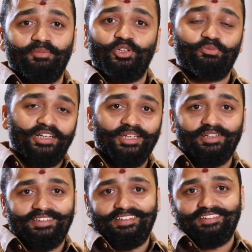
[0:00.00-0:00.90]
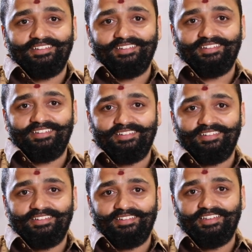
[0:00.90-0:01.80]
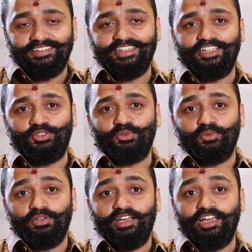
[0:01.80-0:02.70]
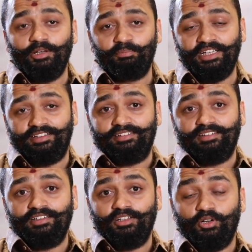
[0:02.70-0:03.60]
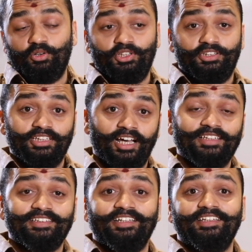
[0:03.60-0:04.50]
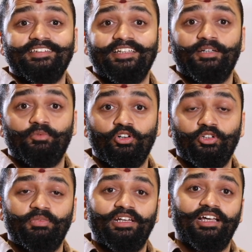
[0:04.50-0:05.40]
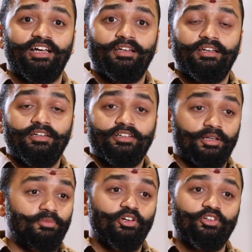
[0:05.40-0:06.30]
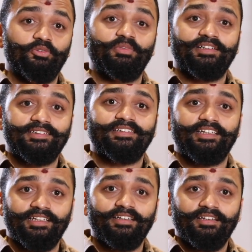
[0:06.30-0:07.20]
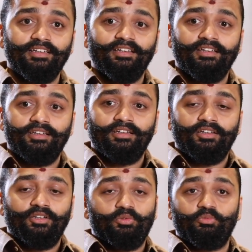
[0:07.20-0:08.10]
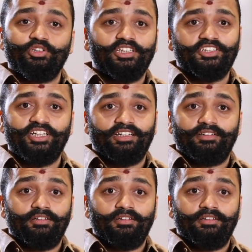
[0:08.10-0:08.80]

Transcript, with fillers: बहुत बड़ी बात है किसी के थ्रू हेल्पिंग और इतना आसानी से अमाउंट मिलना कम डॉक्यूमेंट से बहुत अच्छा है